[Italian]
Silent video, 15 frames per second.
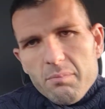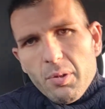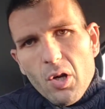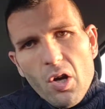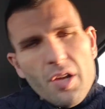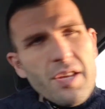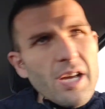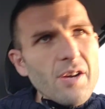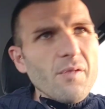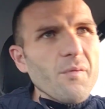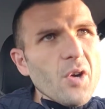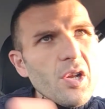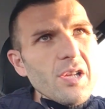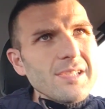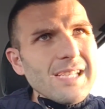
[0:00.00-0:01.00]
Bologna
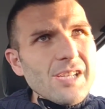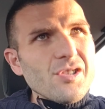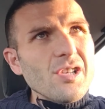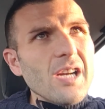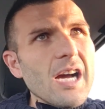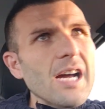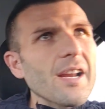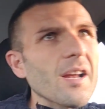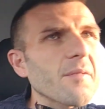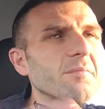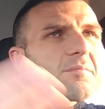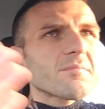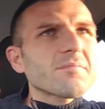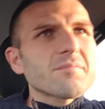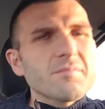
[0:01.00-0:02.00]
non voglio
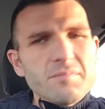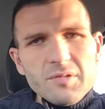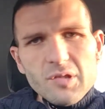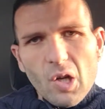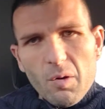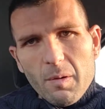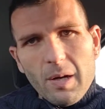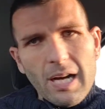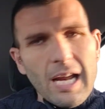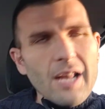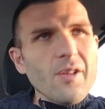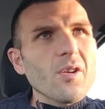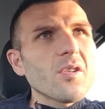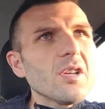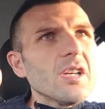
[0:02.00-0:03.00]
esagerare, non
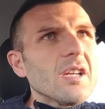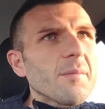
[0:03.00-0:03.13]
credo.